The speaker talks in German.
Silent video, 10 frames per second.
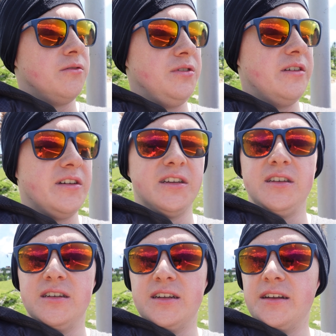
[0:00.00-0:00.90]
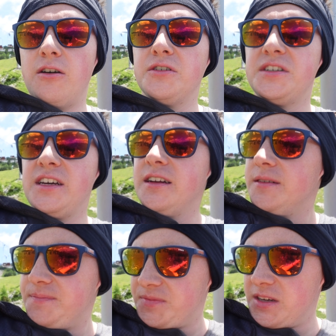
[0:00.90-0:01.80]
Und ihr werdet ihr dann auch
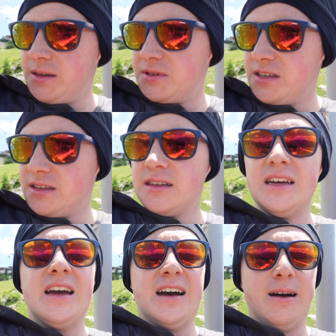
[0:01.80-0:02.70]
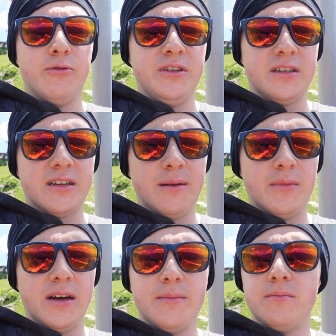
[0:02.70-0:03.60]
sehen. In dem Sinne, abonnieren,
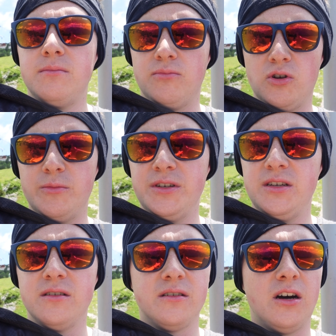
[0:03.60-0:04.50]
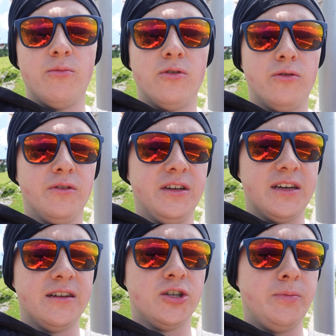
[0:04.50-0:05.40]
dranbleiben, kommentieren, Daumen hoch. Ihr
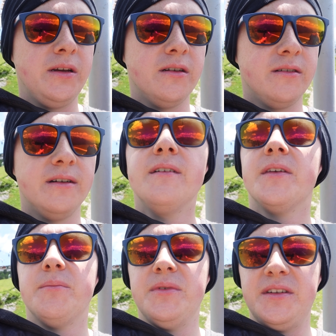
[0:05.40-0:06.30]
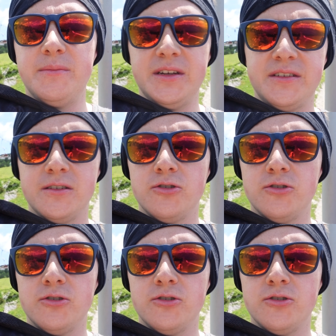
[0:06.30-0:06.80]
kennt das Spielchen. Bis demnächst.